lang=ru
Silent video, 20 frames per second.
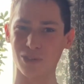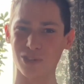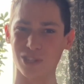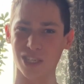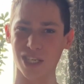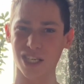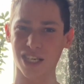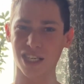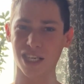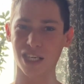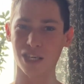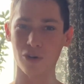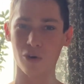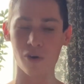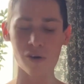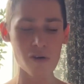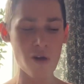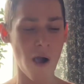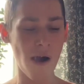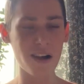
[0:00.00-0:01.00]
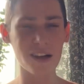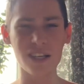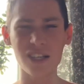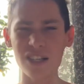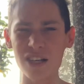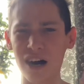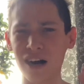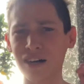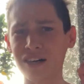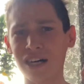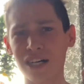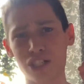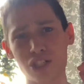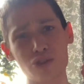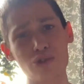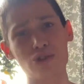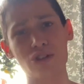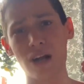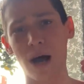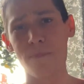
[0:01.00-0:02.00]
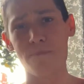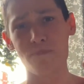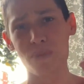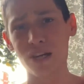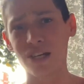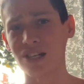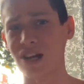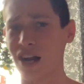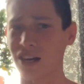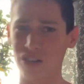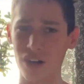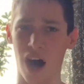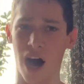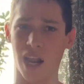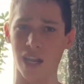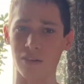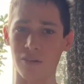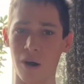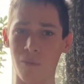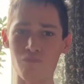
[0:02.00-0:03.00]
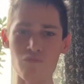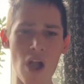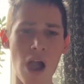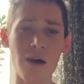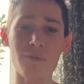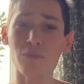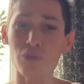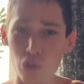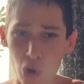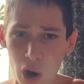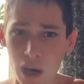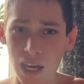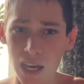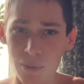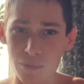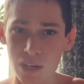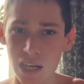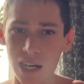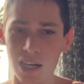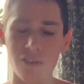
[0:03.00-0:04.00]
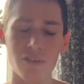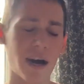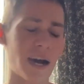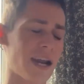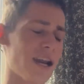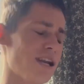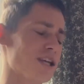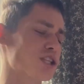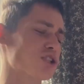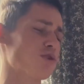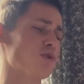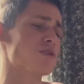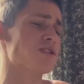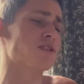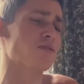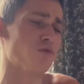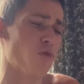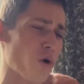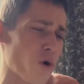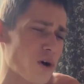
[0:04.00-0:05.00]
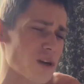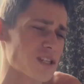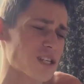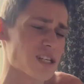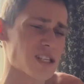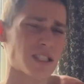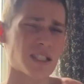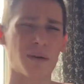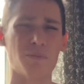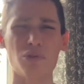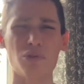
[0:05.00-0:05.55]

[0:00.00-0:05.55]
стихию и я хочу топить до талого. Многие мне говорили, что с возрастом